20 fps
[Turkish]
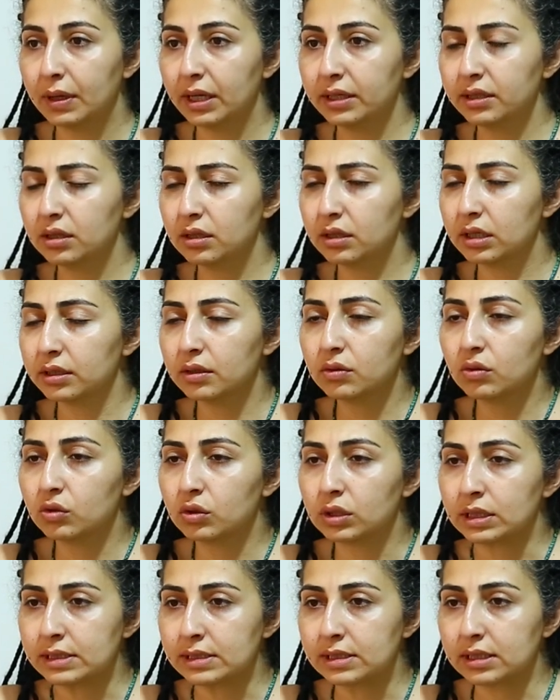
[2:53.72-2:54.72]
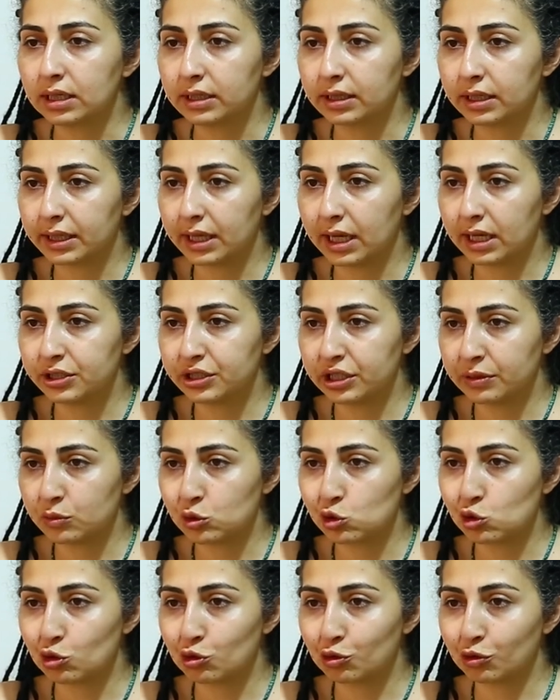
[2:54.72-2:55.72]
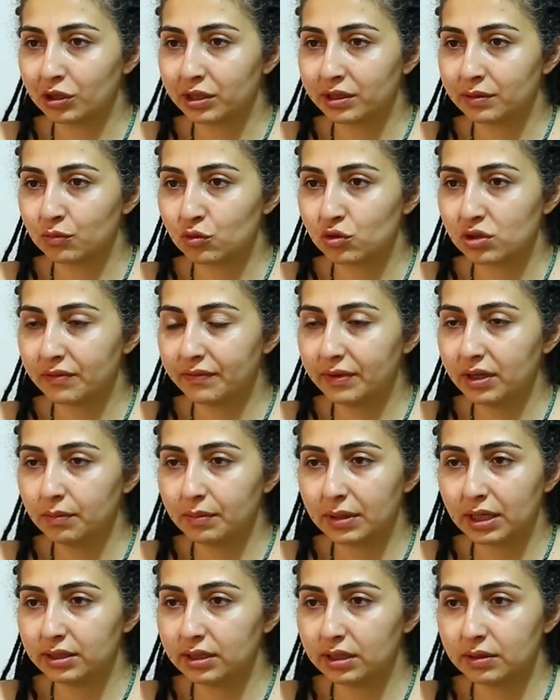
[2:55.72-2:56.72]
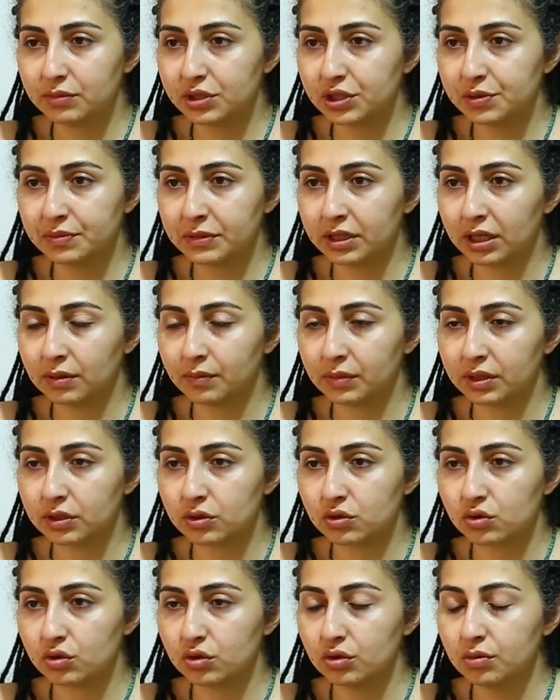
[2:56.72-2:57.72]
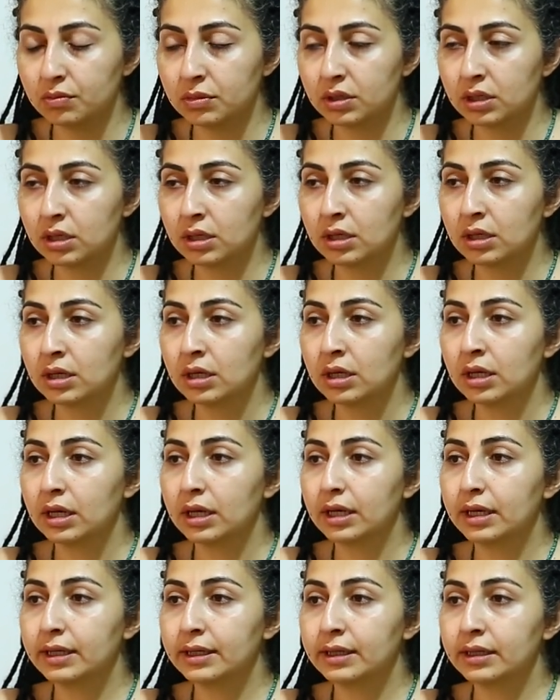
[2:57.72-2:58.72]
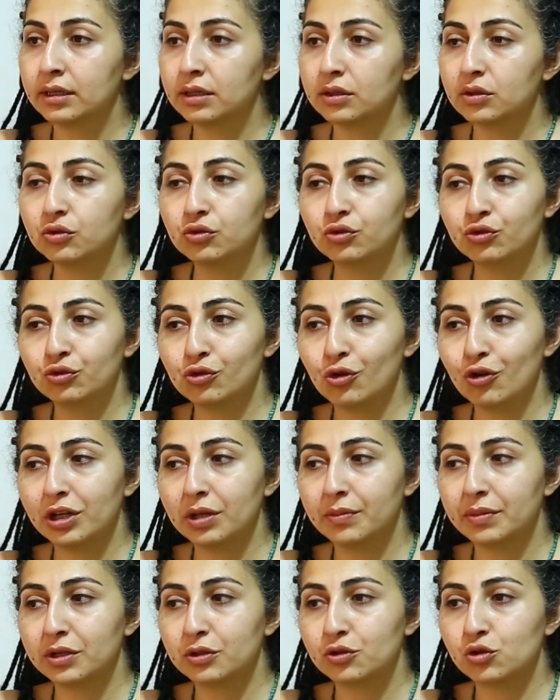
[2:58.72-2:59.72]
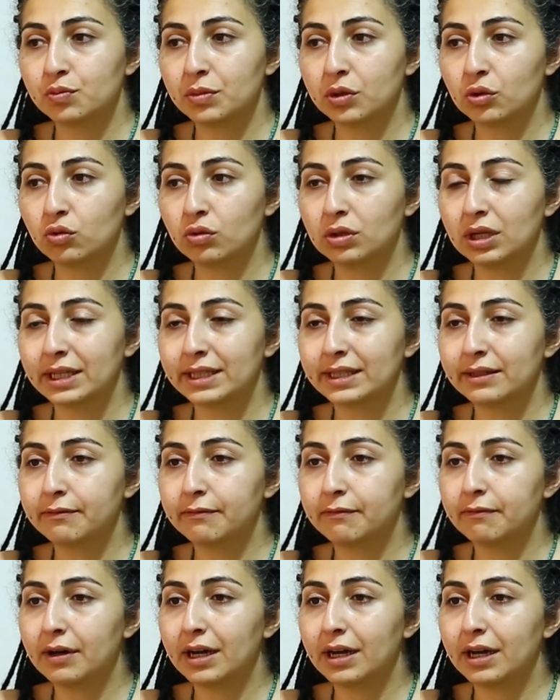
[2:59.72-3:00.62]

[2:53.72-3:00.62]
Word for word: Ben neden 10 Haziran'da geleceğimi sorguladım bu sefer. Ben dedim şimdi almak istiyorum. Ee, şöyle bir cümle kullandı.